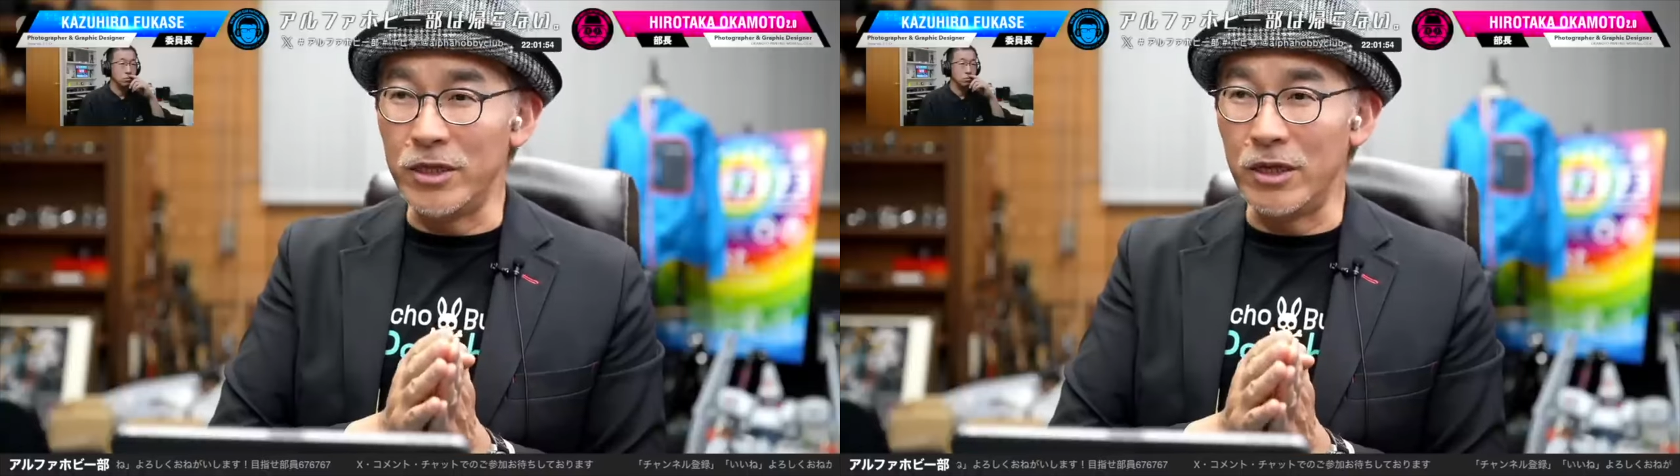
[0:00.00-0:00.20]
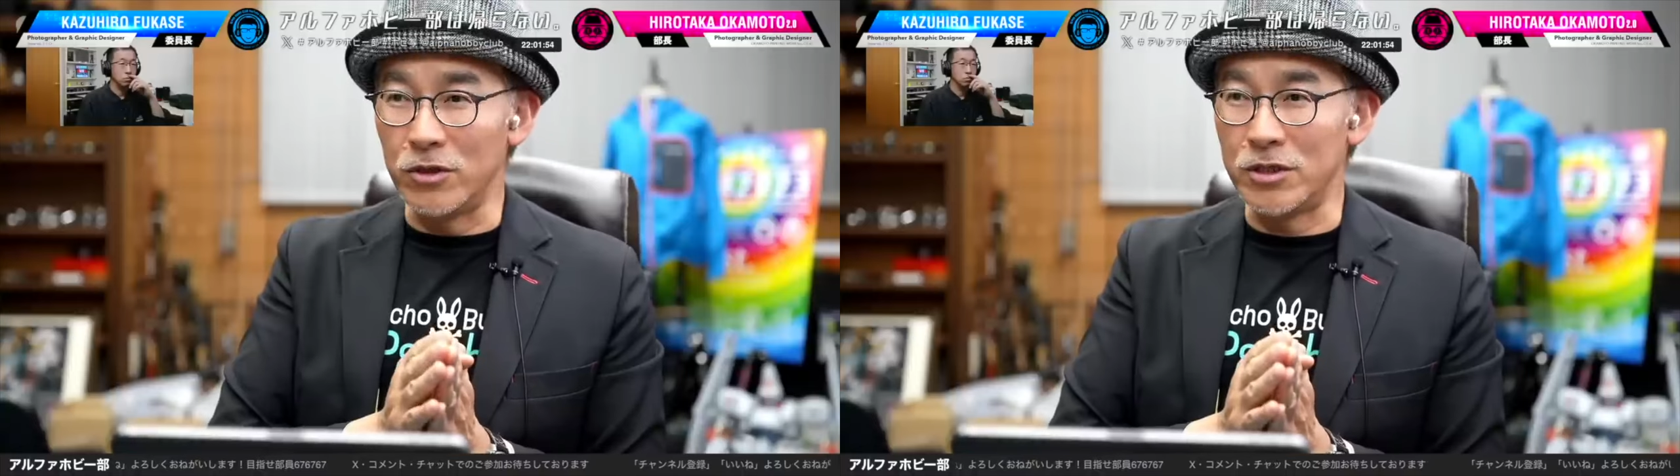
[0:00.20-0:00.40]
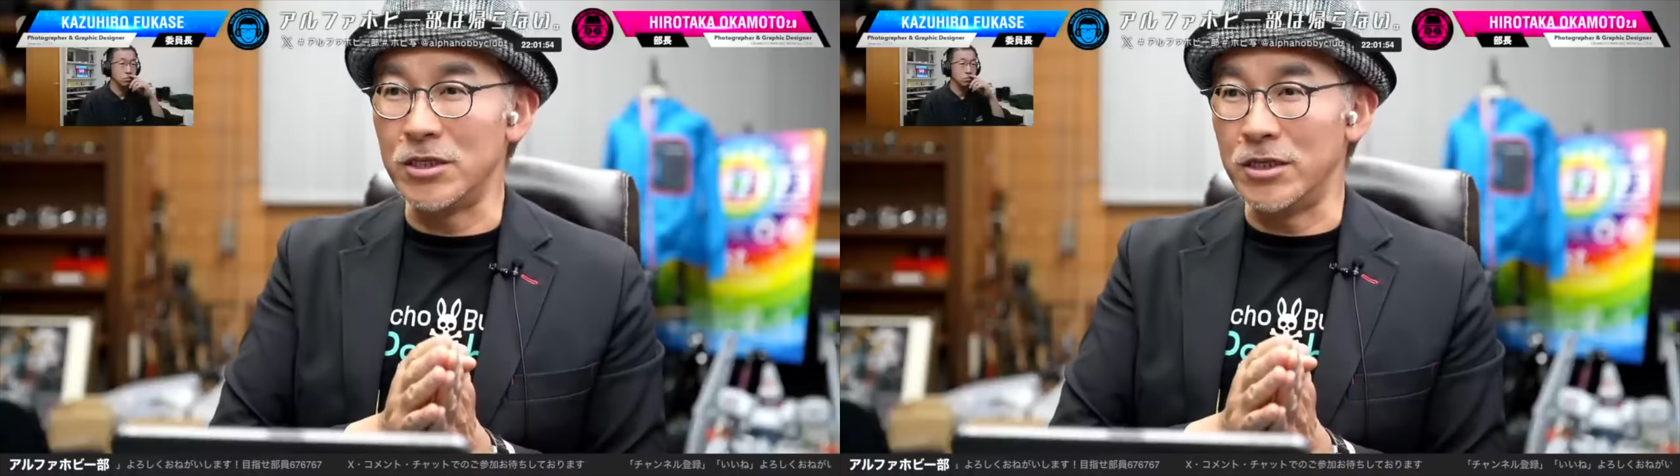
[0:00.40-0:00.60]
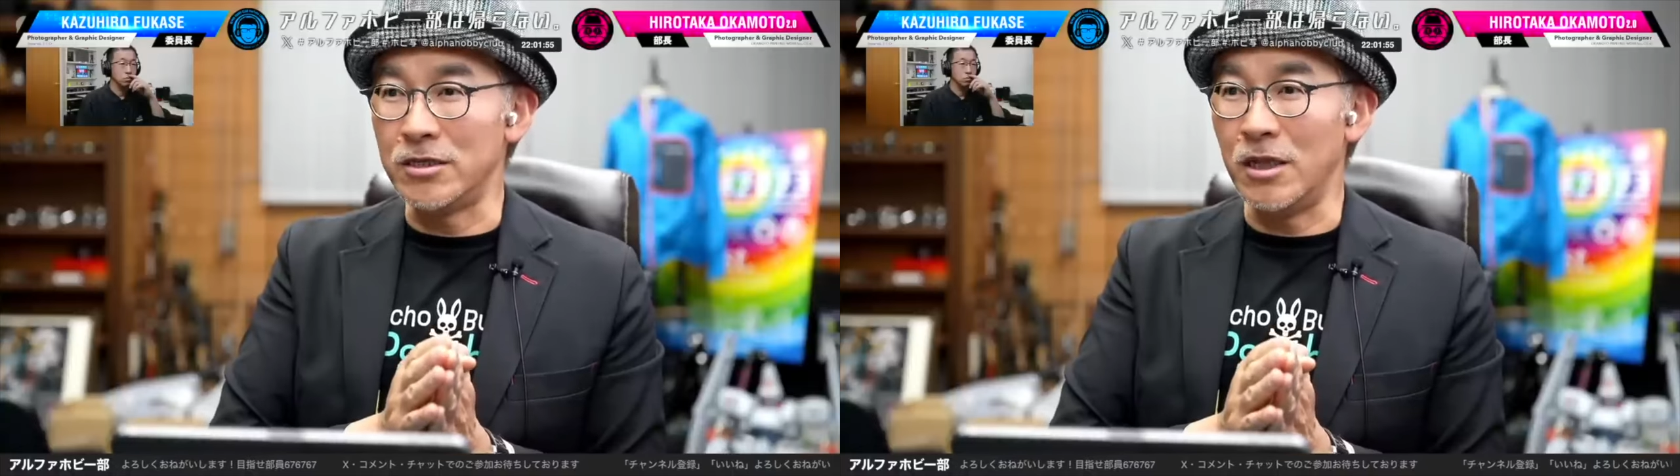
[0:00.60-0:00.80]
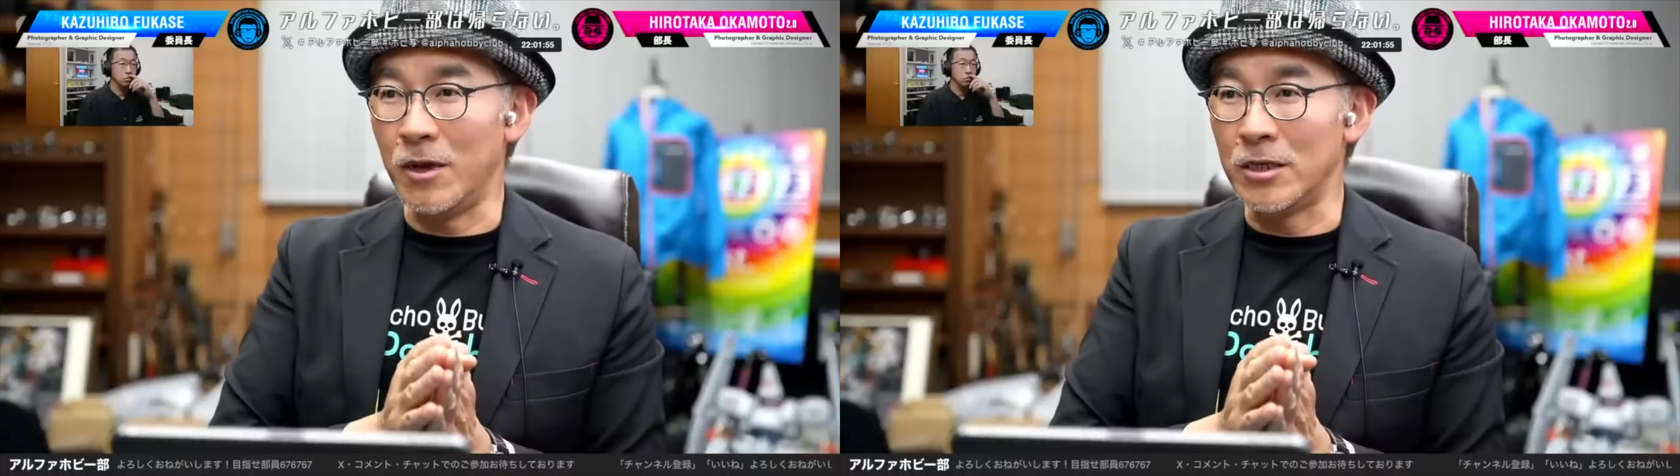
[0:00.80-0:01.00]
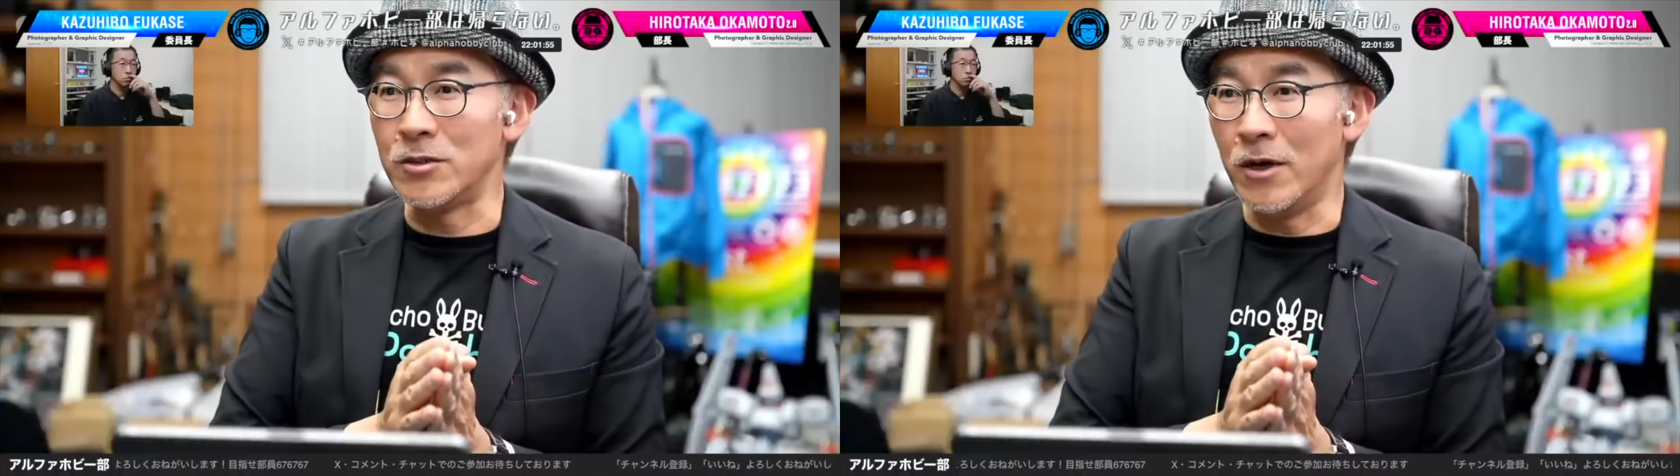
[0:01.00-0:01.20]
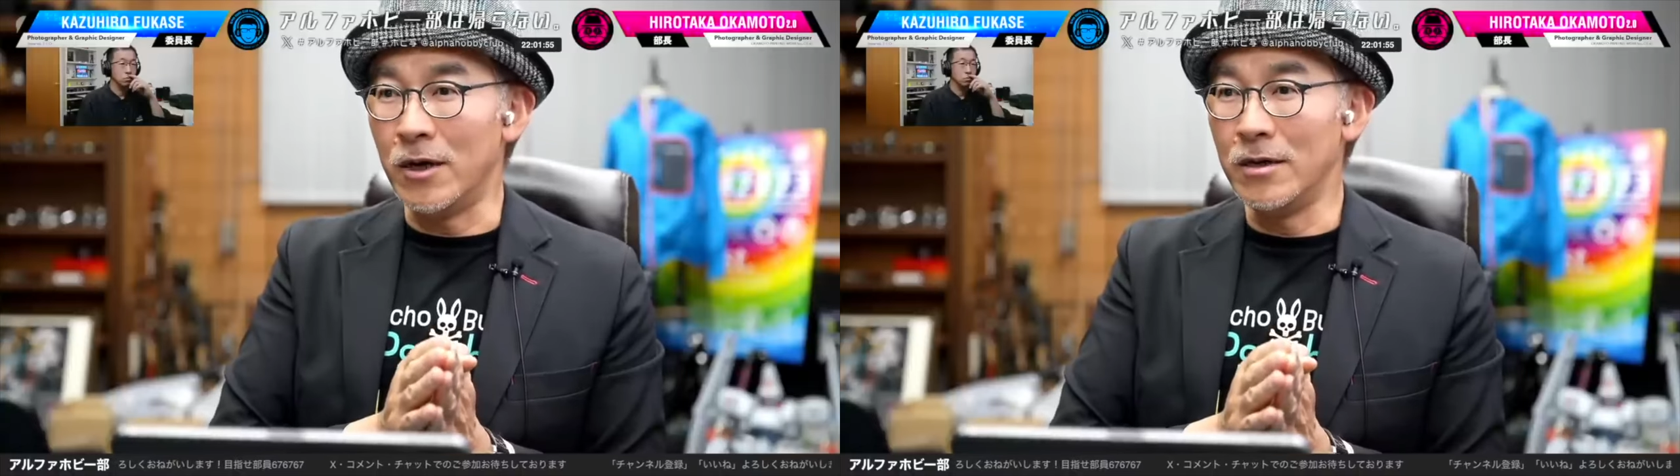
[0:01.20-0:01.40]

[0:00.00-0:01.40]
てほしいですね、まずは。